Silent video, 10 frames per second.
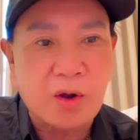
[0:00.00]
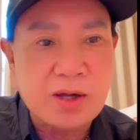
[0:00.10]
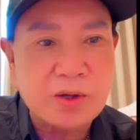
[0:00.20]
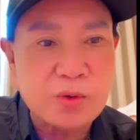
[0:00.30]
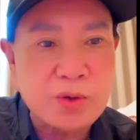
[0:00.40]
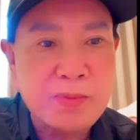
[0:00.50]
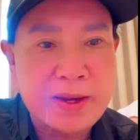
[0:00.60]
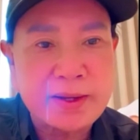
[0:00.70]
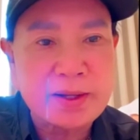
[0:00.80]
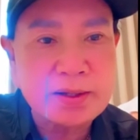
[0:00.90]
thỉnh thoảng cậu
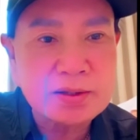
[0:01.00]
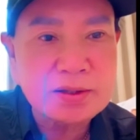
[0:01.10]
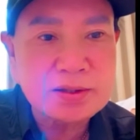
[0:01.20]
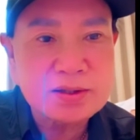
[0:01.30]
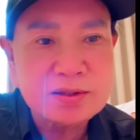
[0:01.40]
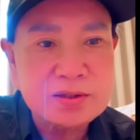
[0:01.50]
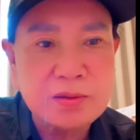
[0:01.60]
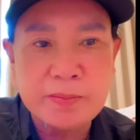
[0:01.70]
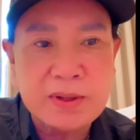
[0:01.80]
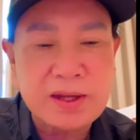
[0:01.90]
kêu mày
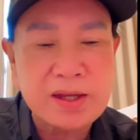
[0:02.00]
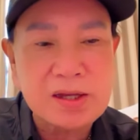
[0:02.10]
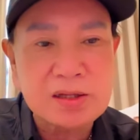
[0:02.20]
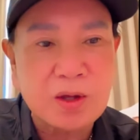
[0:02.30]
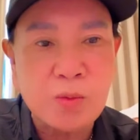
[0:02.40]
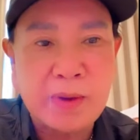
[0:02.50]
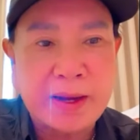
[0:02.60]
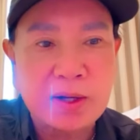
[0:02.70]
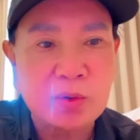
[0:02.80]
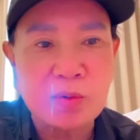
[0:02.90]
nhưng mà má thấy cái
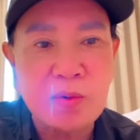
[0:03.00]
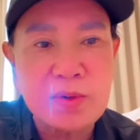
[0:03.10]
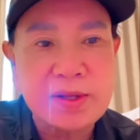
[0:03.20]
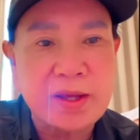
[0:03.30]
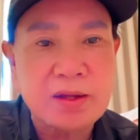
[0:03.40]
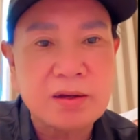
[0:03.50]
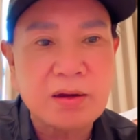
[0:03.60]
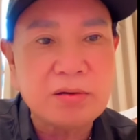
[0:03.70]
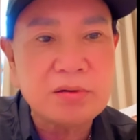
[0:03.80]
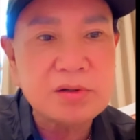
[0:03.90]
câu mày đó cũng không có
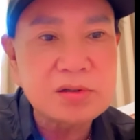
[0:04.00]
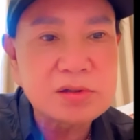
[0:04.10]
gì hết